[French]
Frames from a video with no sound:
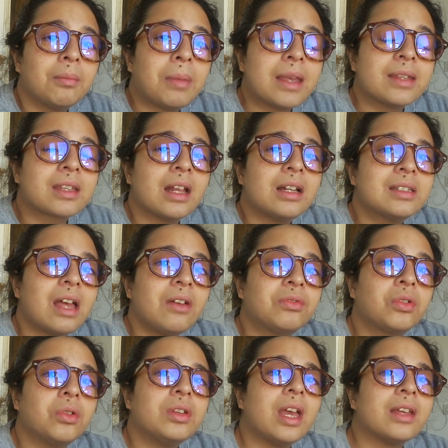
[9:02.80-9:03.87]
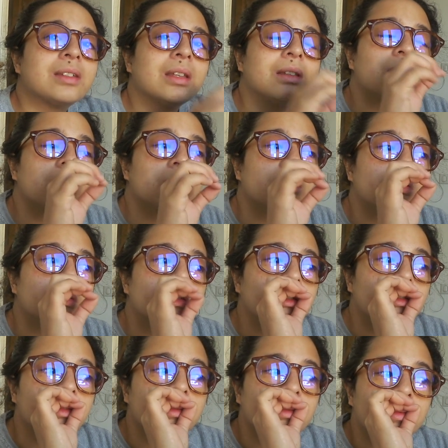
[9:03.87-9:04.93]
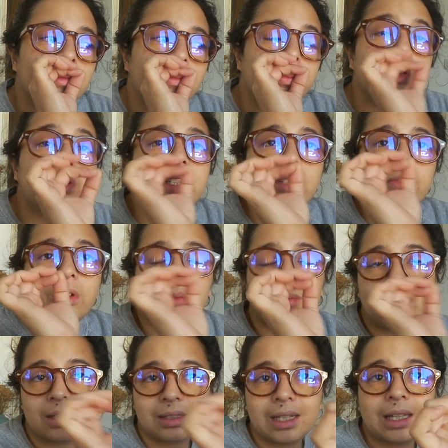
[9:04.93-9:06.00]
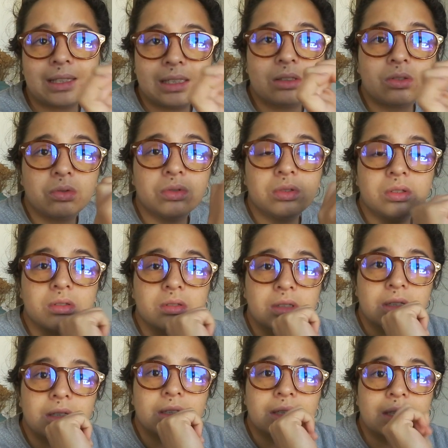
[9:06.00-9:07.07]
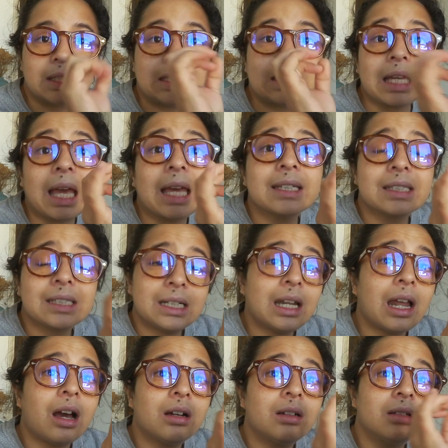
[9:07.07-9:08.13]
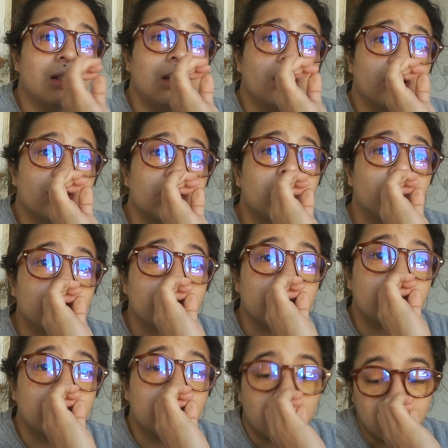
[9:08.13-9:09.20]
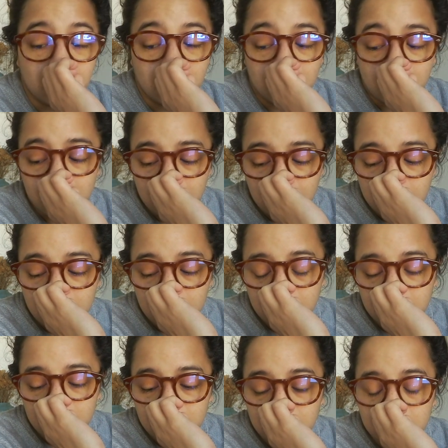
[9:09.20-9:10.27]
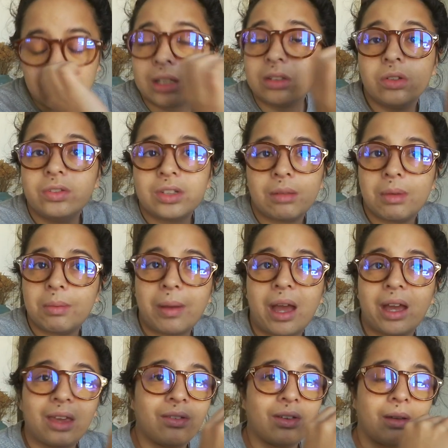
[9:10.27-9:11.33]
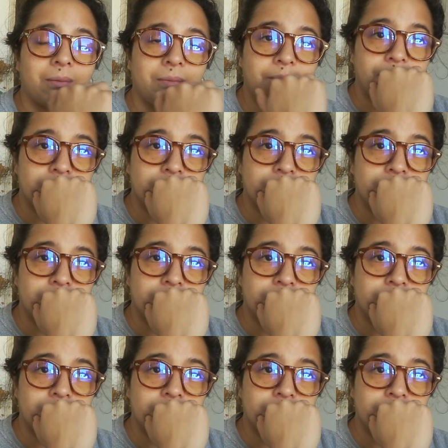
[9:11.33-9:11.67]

Parce qu'elles savent qu'il y a cette petite forme d'incertitude qui reste là de ça se trouve ça m'est pas arrivé.